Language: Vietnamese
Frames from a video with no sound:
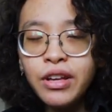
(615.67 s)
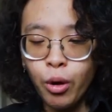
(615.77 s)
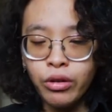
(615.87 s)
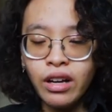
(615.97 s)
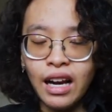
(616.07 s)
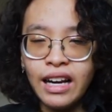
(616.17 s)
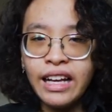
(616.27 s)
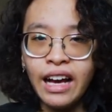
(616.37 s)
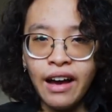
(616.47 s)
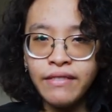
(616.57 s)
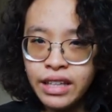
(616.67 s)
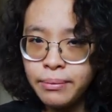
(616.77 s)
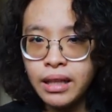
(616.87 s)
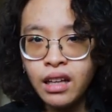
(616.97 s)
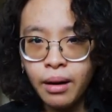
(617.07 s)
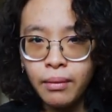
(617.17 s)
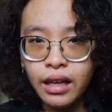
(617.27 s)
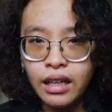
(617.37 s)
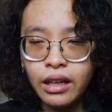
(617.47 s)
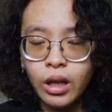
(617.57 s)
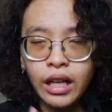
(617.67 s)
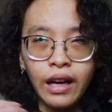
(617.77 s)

Ví dụ như là liên hệ với chính bản thân mình,